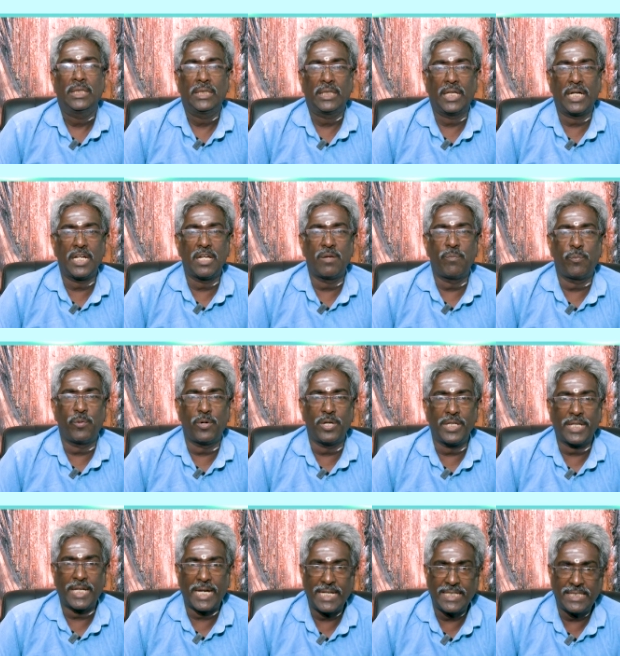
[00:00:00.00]
இறங்கி
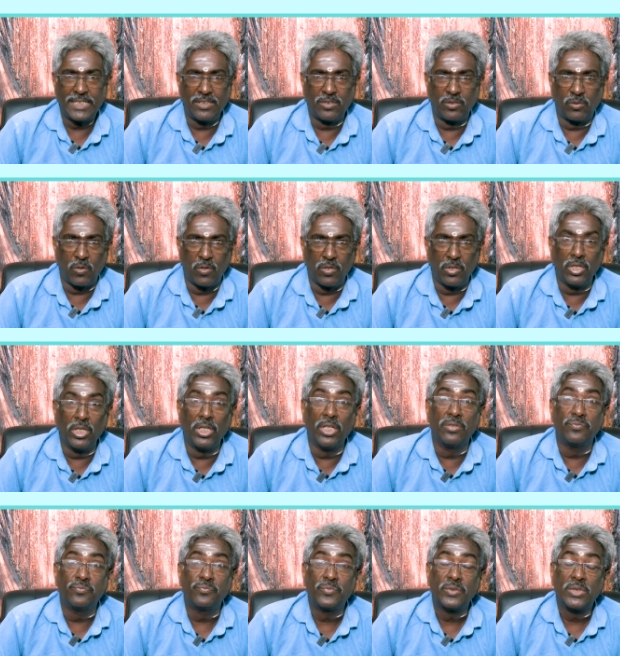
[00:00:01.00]
போய் கர்ச்சித்து கொண்டு
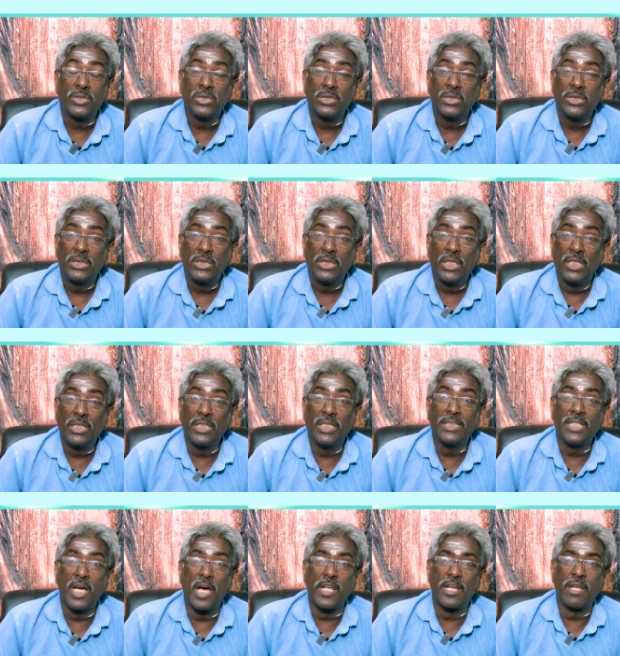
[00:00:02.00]
அந்த
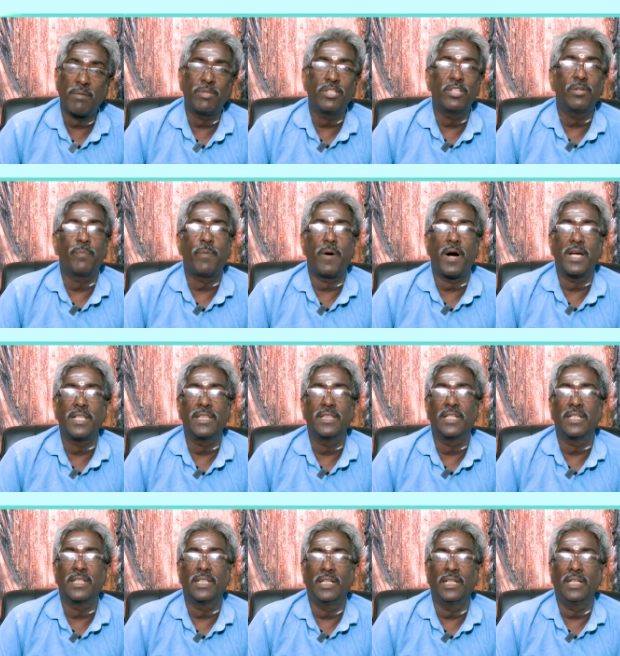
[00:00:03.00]
யானை மீது
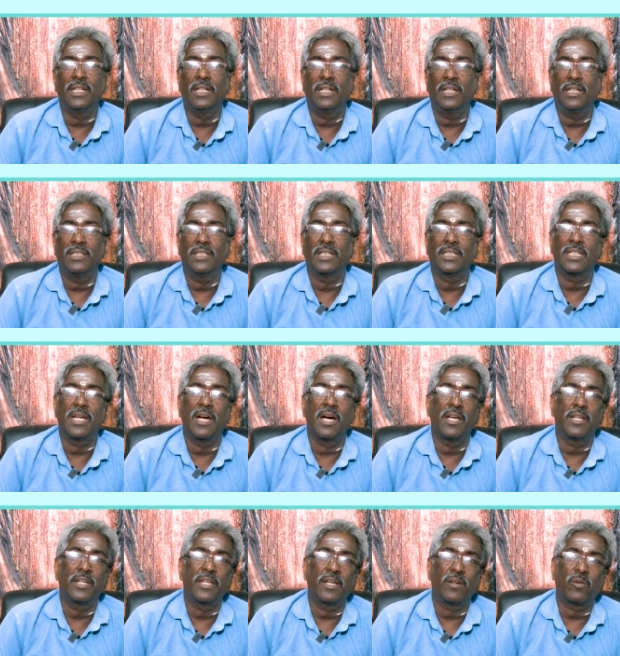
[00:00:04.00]
பாய்ந்தது அந்த
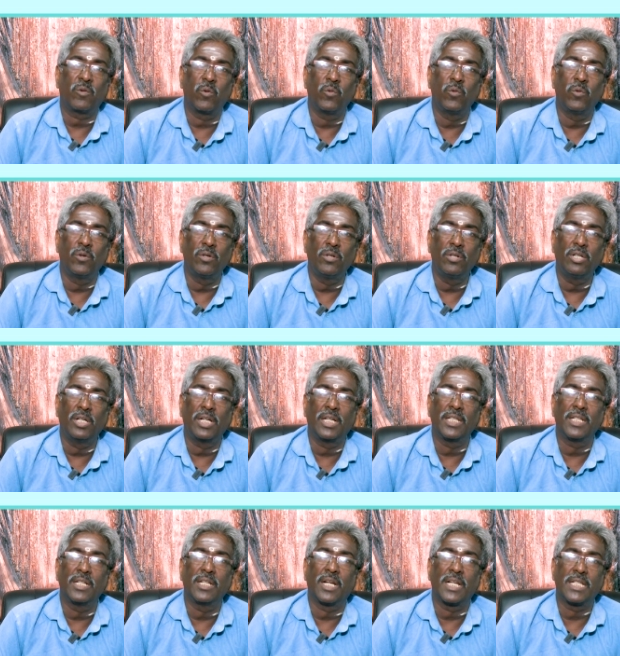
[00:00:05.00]
யானையை கொன்று
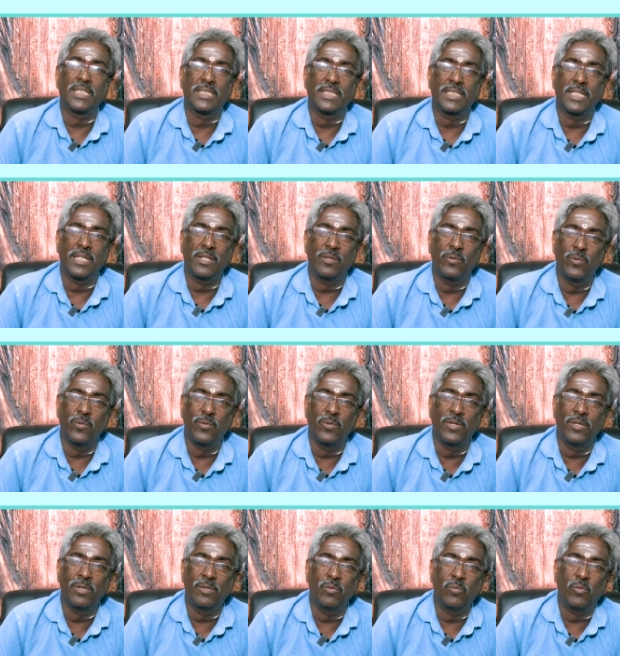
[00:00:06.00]
அதன் இறைச்சியை
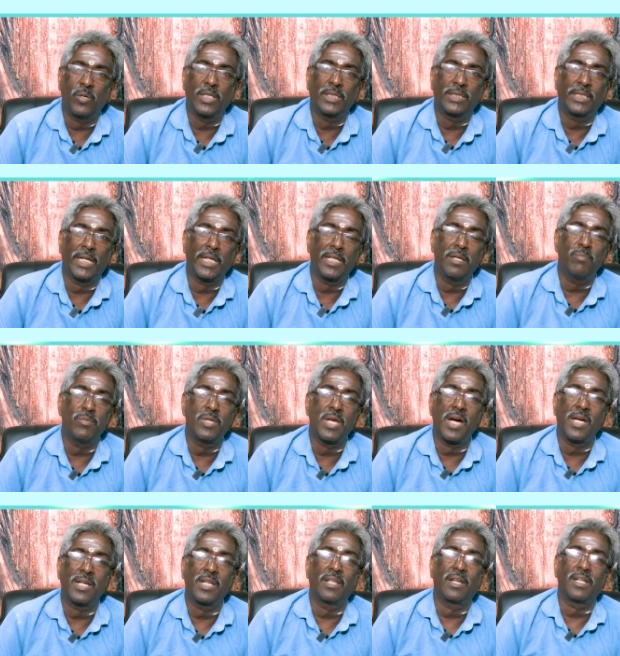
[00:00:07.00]
உண்டு உங்களுக்கு தெரியும்
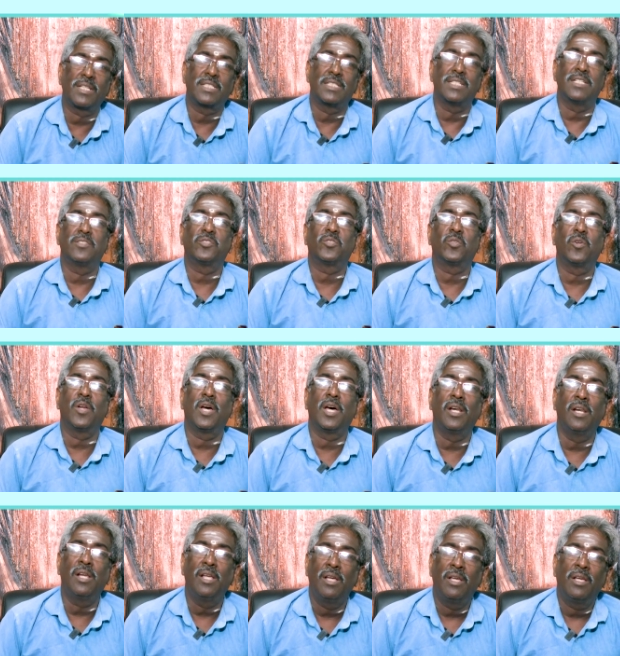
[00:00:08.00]
யானை இறைச்சி என்று
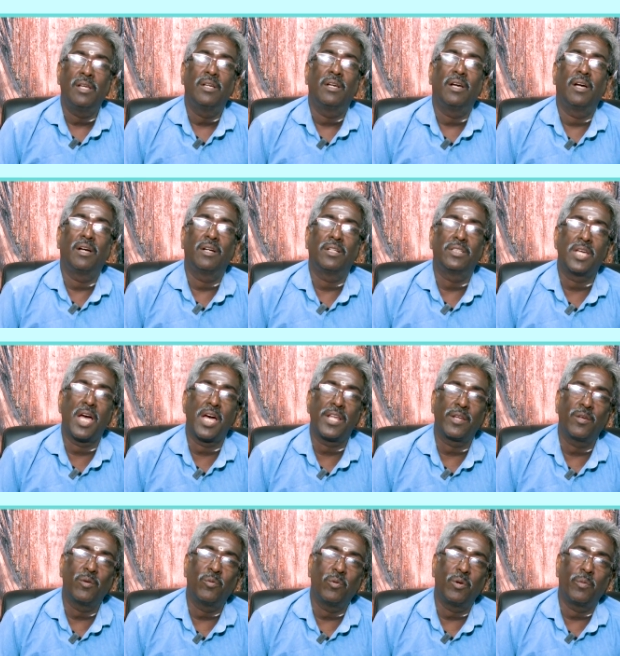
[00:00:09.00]
சொன்னால்
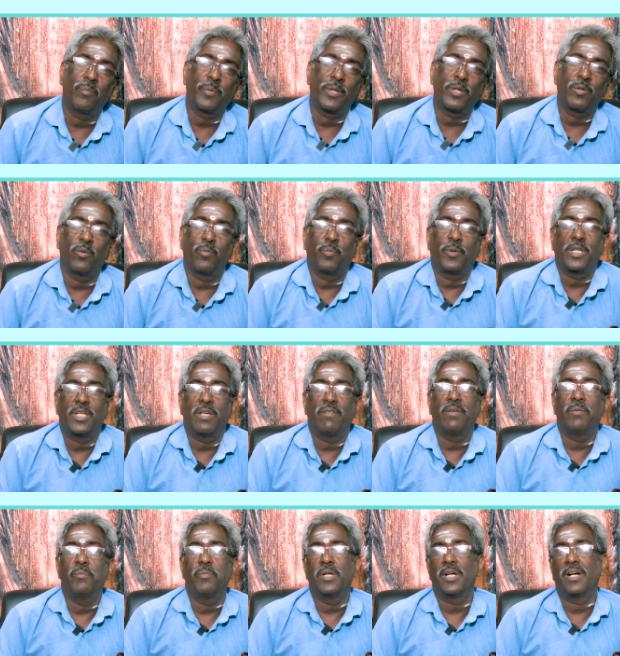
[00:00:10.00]
யானை உள்ள பெரிய ஒரு பெரிய
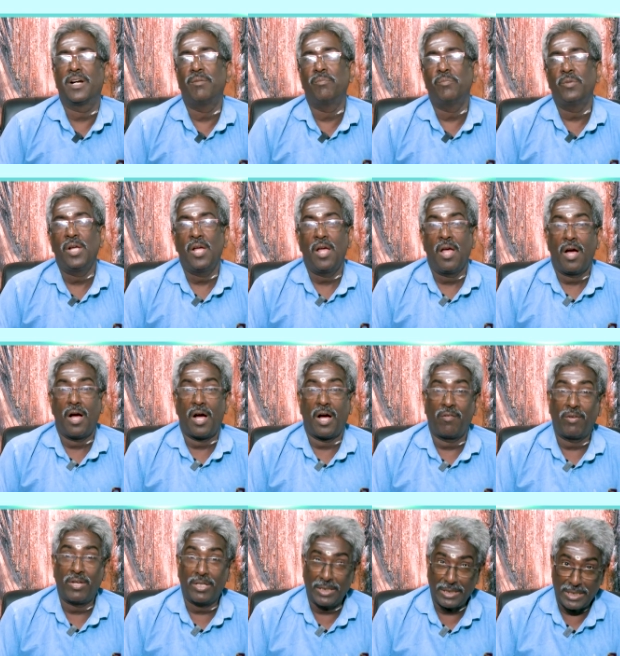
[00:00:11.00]
மிருகம்
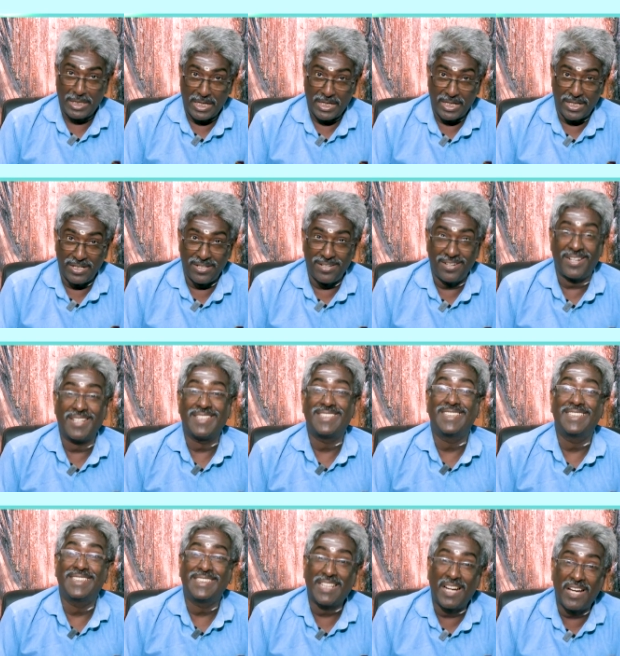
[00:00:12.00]
ஆகவே அந்த யானைன்ற
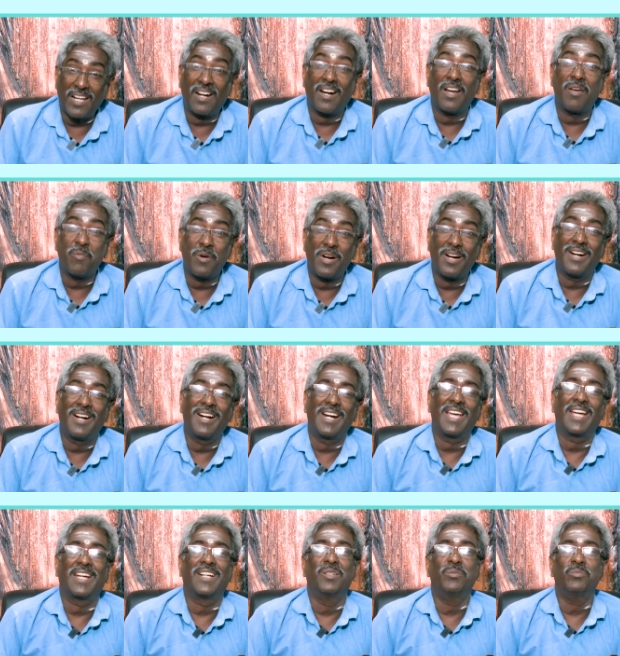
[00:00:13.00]
இறைச்சி தாராளமாக
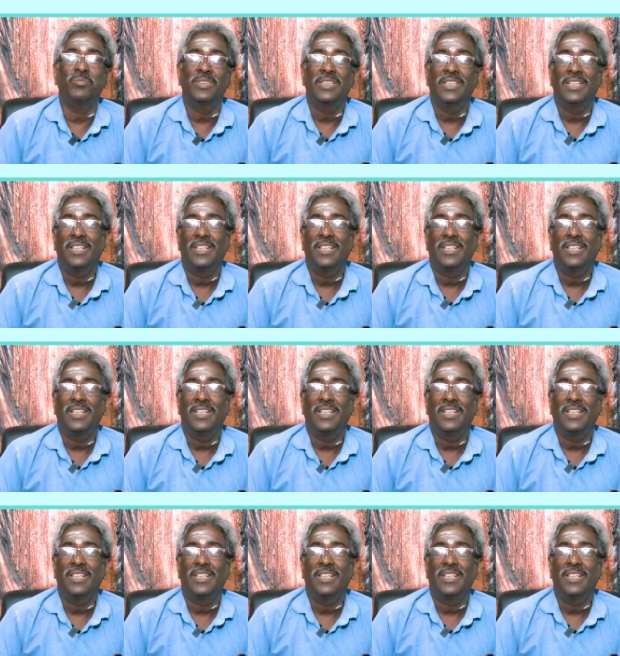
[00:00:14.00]
கிடைக்கும்